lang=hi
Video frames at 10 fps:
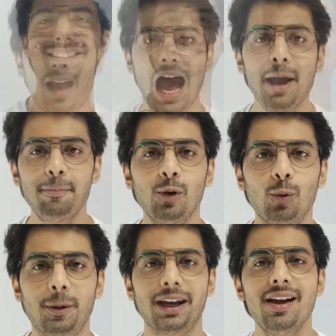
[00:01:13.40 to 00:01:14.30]

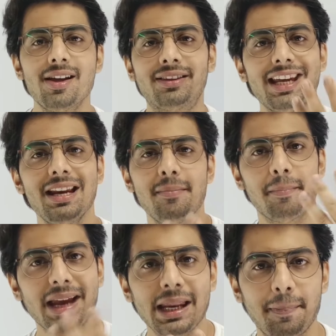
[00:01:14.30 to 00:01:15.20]
हाइपरलूप के तीन
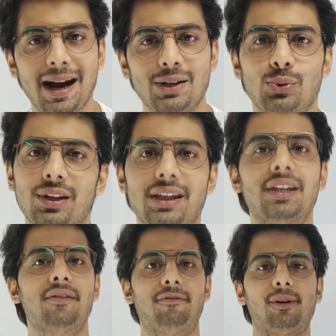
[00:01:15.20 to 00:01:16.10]
मेन पार्ट्स होते
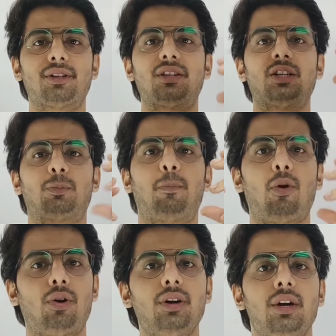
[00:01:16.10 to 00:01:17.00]
हैं फर्स्ट इज
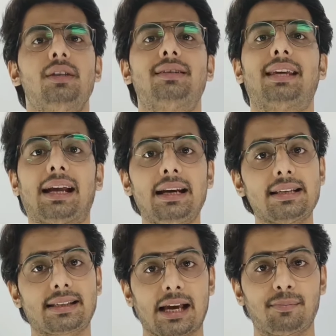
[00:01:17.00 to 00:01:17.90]
पॉड सेकंड
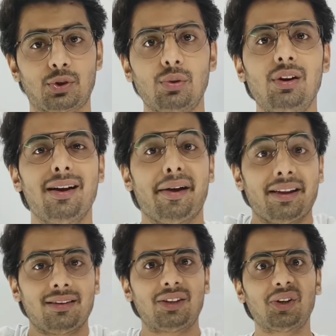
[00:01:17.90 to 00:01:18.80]
इज कैप्सूल
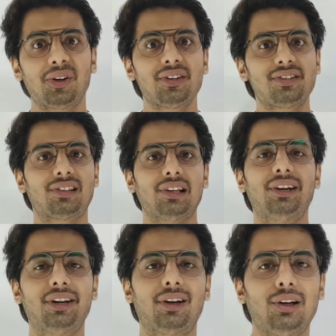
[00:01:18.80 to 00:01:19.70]
एंड थर्ड इज
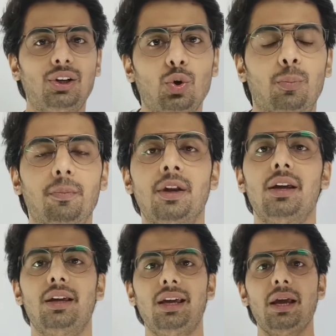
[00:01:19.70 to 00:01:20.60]
सिलिंड्रिकल ट्यूब
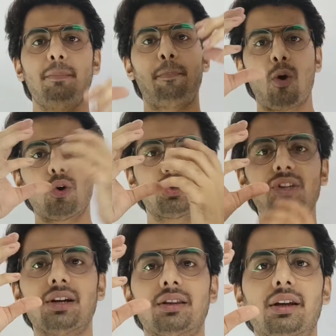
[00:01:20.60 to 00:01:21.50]
ये पॉड्स
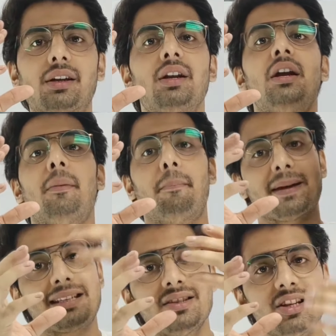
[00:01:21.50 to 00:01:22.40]
के अंदर
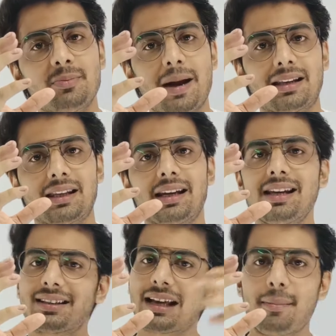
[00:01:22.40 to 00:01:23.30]
पैसेंजर्स बैठते हैं
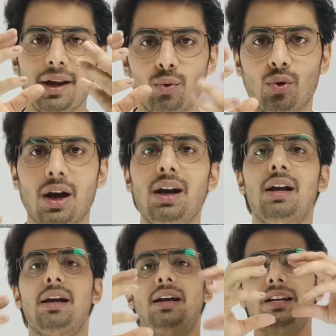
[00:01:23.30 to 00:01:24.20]
या सामान होगा
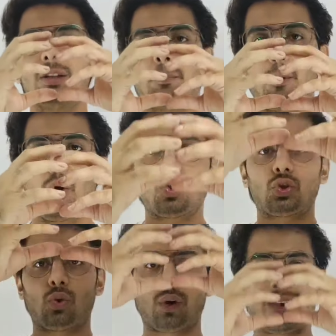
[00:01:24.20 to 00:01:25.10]
इस पॉड्स
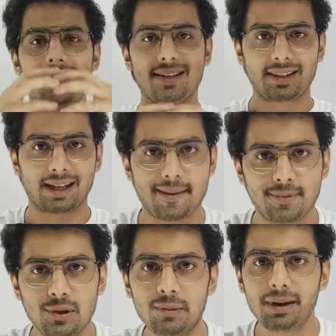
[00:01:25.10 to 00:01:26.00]
को रखा जाता है
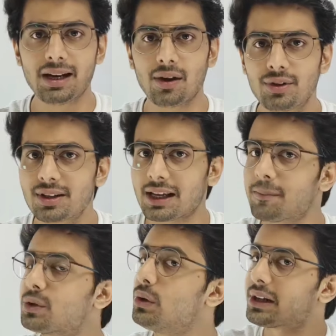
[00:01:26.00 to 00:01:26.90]
कैप्सूल में नाउ दिस
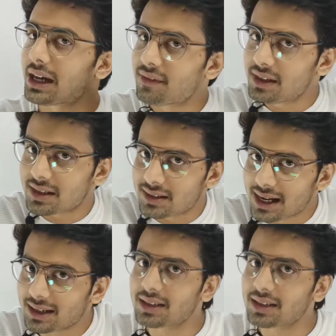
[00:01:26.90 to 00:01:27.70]
कैप्सूल ट्रेवल्स इनसाइड